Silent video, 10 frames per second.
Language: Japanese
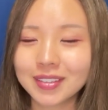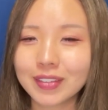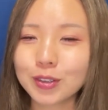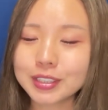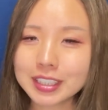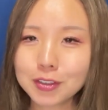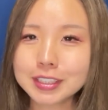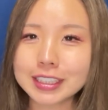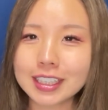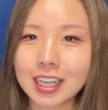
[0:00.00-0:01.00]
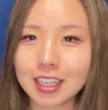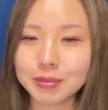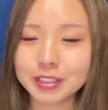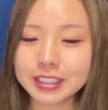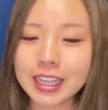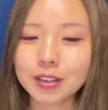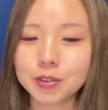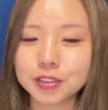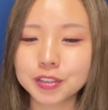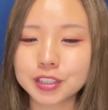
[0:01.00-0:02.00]
こちらを資金配分して
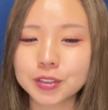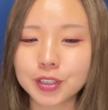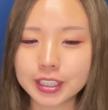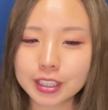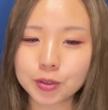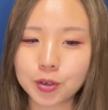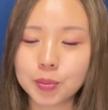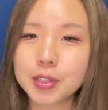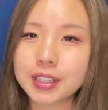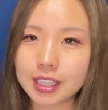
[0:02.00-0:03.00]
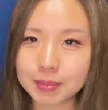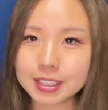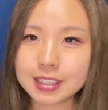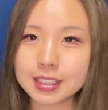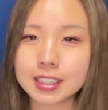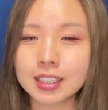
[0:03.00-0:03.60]
購入しようかなと思っています。